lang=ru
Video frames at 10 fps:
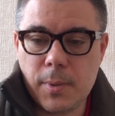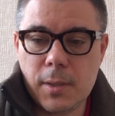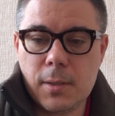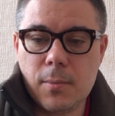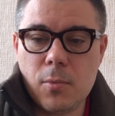
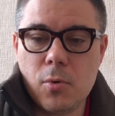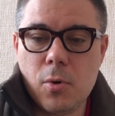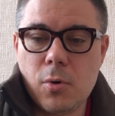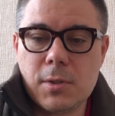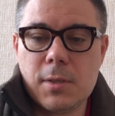
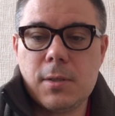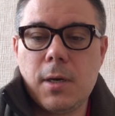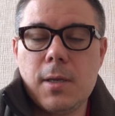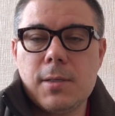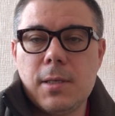Поэтому рост
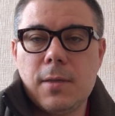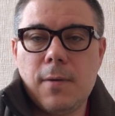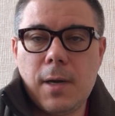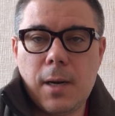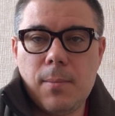настроений с
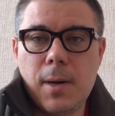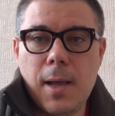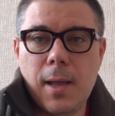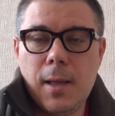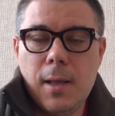этого
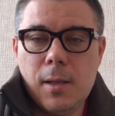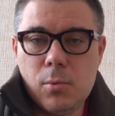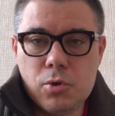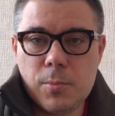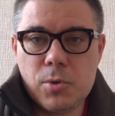корабля
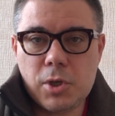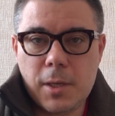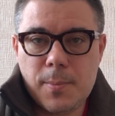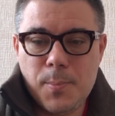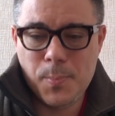лучше
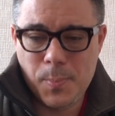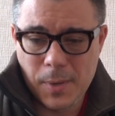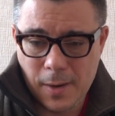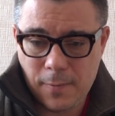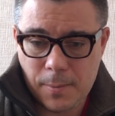бежать
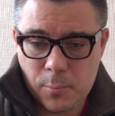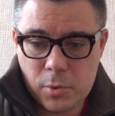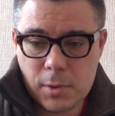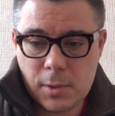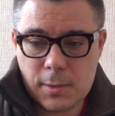первым
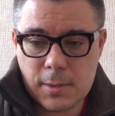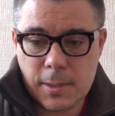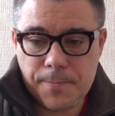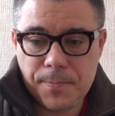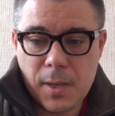будет
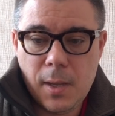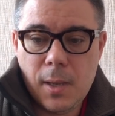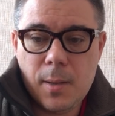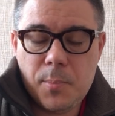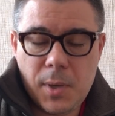расти.
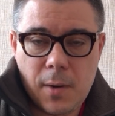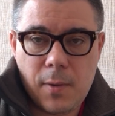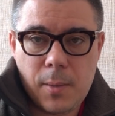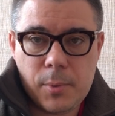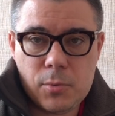
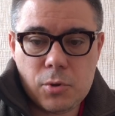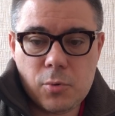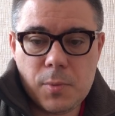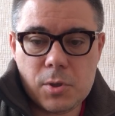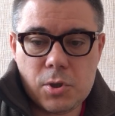Первое, получит
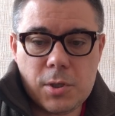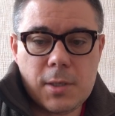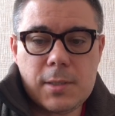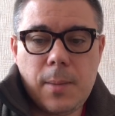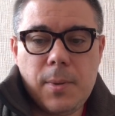убежище
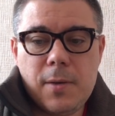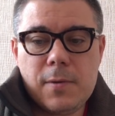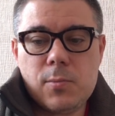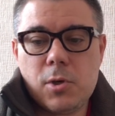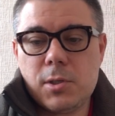на Западе,
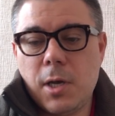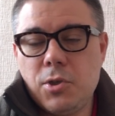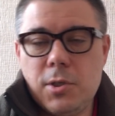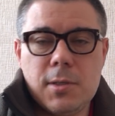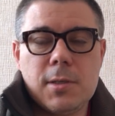возможность
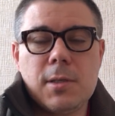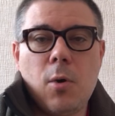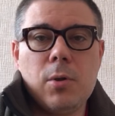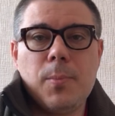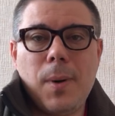очиститься
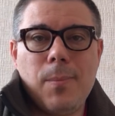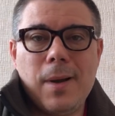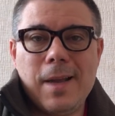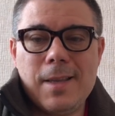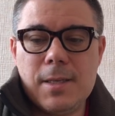от
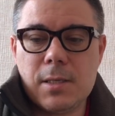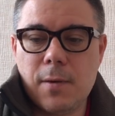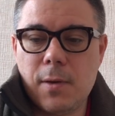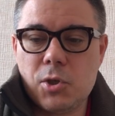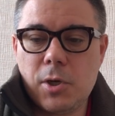
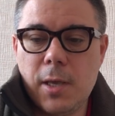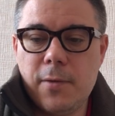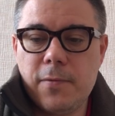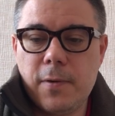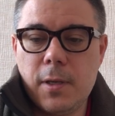пропагандистского
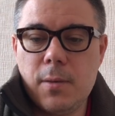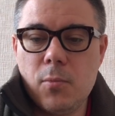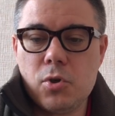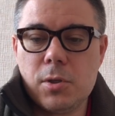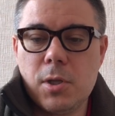шлейфа и
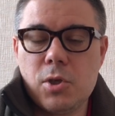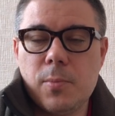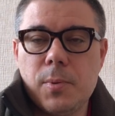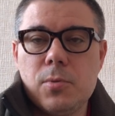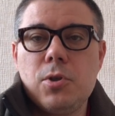может даже
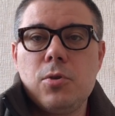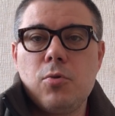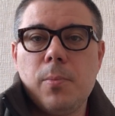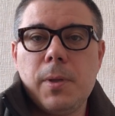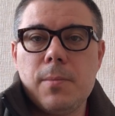получить
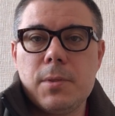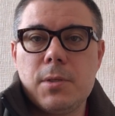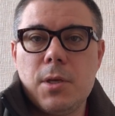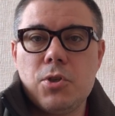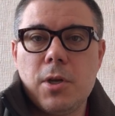теплое
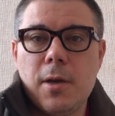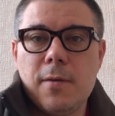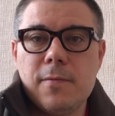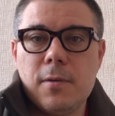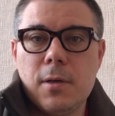
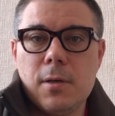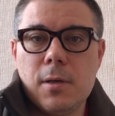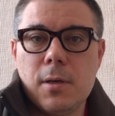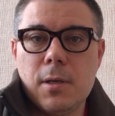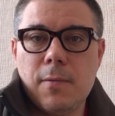местечко
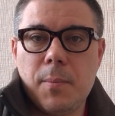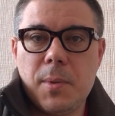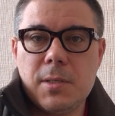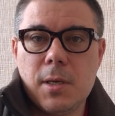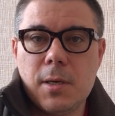в э,
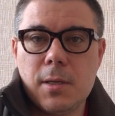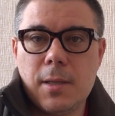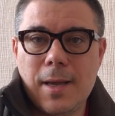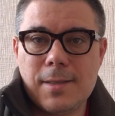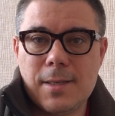европейских
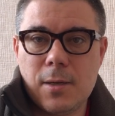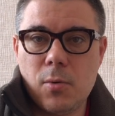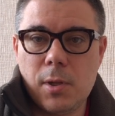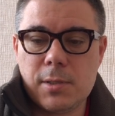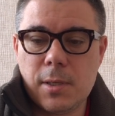редакциях
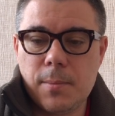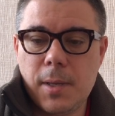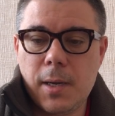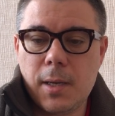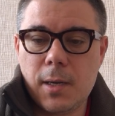«Голоса
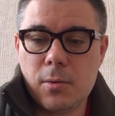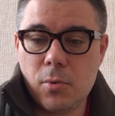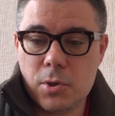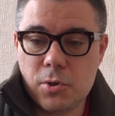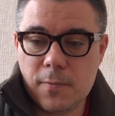Америки» или
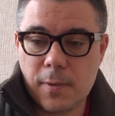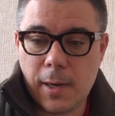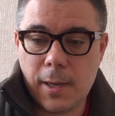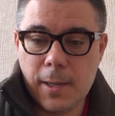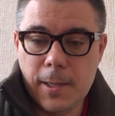«Deutsche
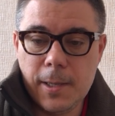Welle».